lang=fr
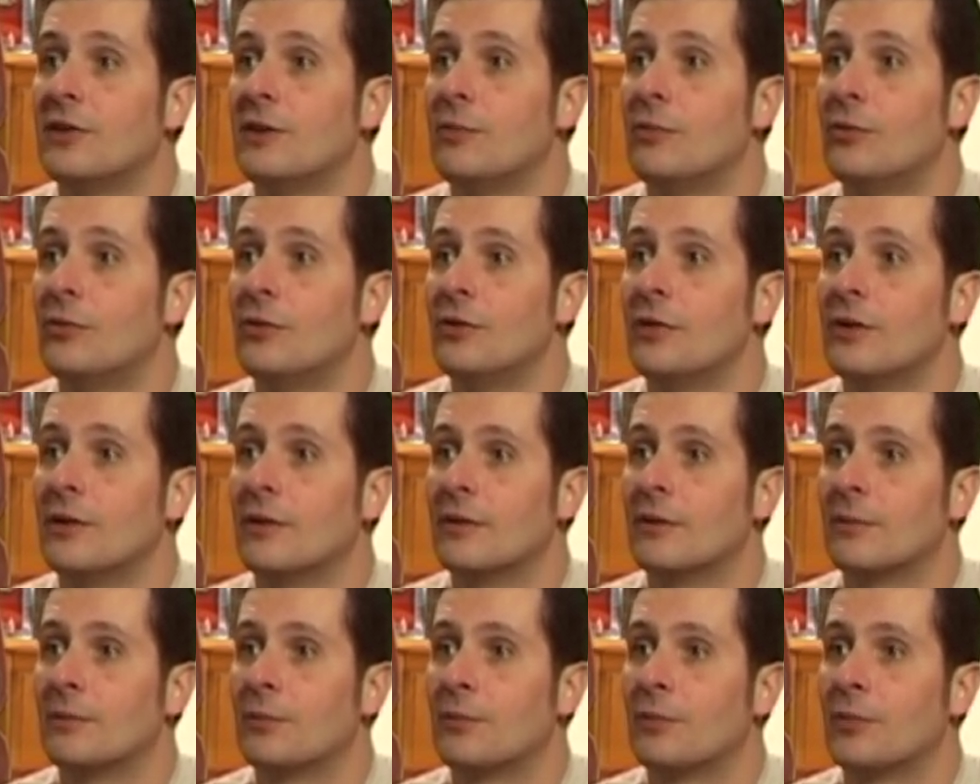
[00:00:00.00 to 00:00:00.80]
débrouille
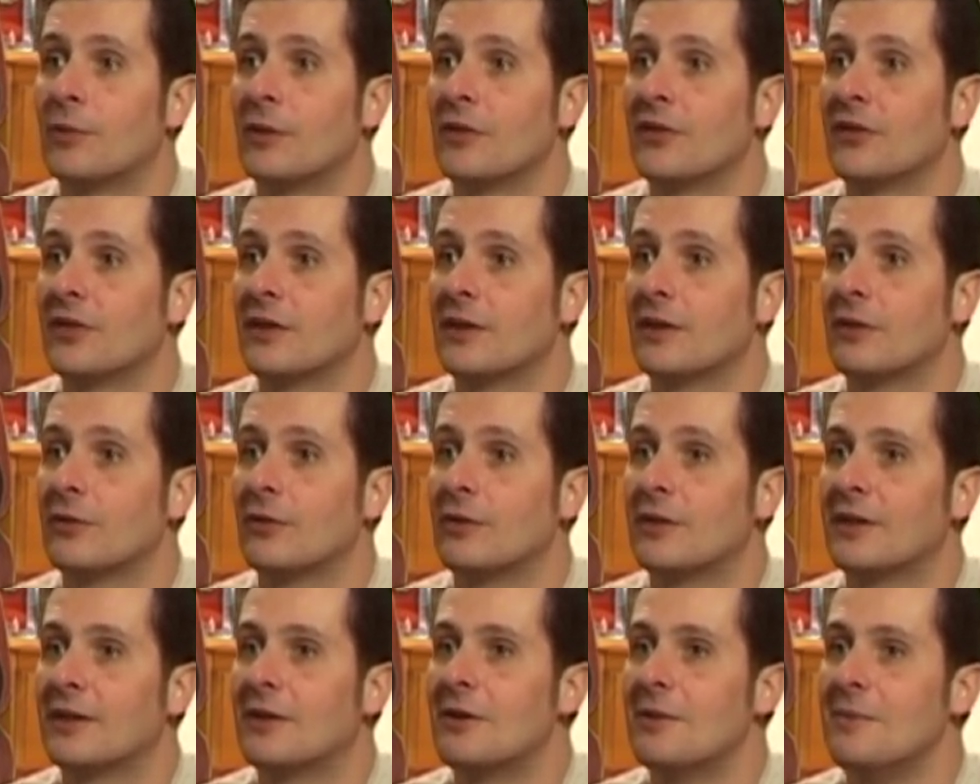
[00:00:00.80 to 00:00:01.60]
pour essayer de
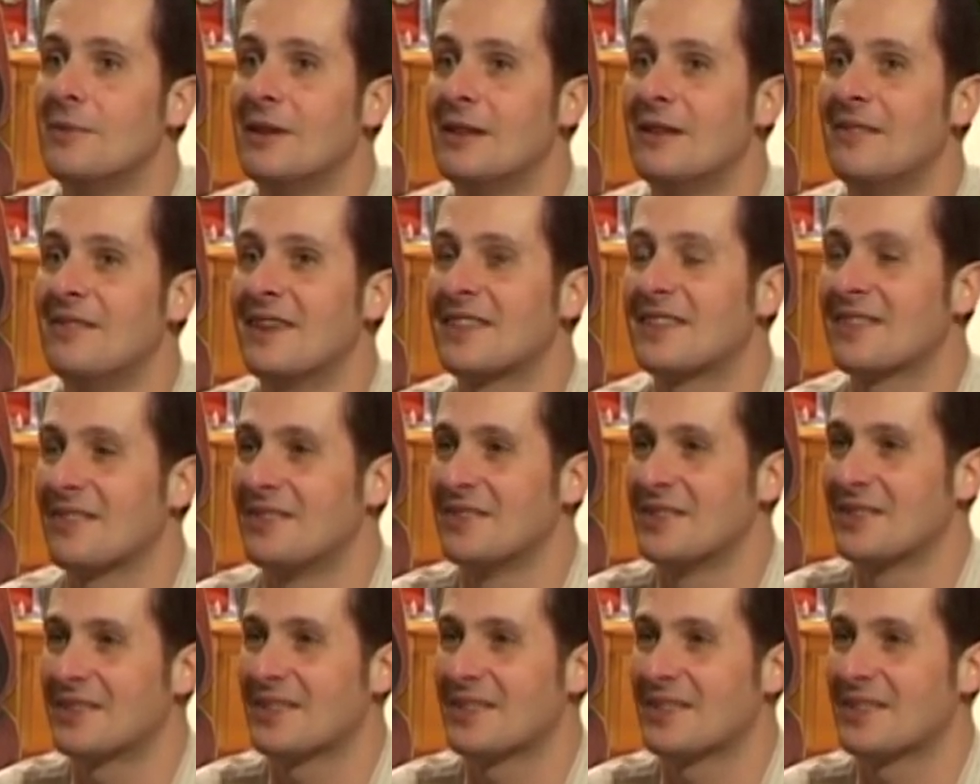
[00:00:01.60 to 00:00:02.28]
dégommer le maximum de